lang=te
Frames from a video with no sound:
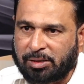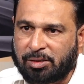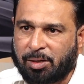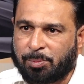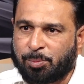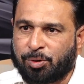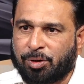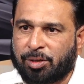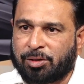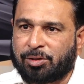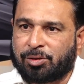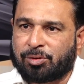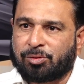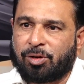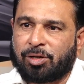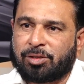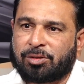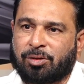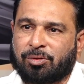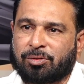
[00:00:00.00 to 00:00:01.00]
ఎగ్జాంపుల్గా
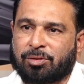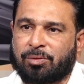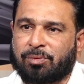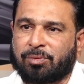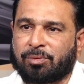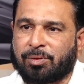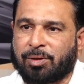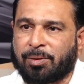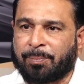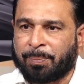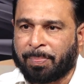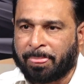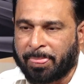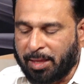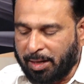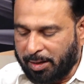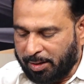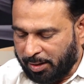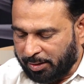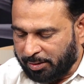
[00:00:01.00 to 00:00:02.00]
తీసుకోవాల్సిన అవసరం ఉంటుంది
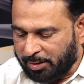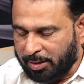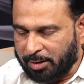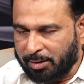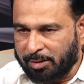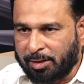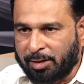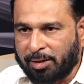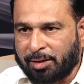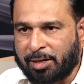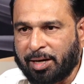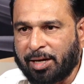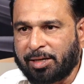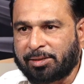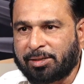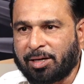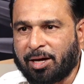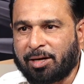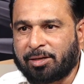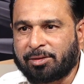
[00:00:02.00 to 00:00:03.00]
ఇక్కడ
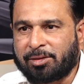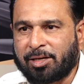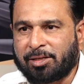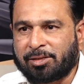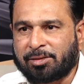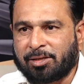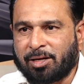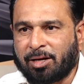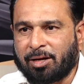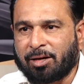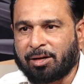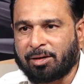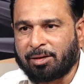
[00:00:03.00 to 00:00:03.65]
కేసీఆర్ చేసిన